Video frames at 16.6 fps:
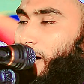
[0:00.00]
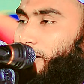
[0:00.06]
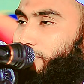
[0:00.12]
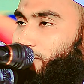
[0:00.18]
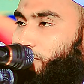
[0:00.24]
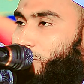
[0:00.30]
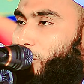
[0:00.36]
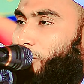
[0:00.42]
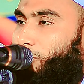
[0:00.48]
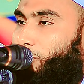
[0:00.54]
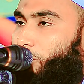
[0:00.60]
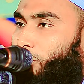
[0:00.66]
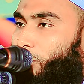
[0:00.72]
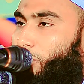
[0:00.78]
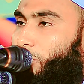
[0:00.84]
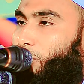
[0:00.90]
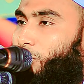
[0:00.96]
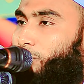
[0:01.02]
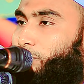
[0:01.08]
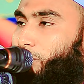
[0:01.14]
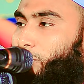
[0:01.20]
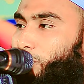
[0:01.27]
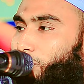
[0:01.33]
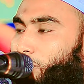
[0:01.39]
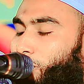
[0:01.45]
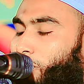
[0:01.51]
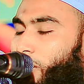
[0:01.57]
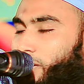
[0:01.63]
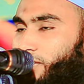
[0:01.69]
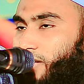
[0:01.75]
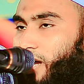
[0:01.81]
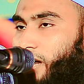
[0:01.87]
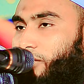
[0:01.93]
আহমদ বু
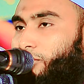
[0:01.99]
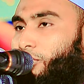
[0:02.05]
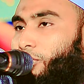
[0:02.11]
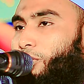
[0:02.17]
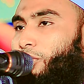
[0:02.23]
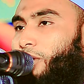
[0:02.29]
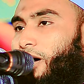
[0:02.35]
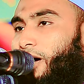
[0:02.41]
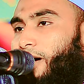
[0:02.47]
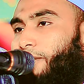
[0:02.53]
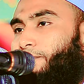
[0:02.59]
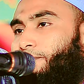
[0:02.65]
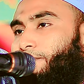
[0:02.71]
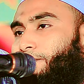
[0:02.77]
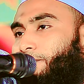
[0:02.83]
জাহলো হাম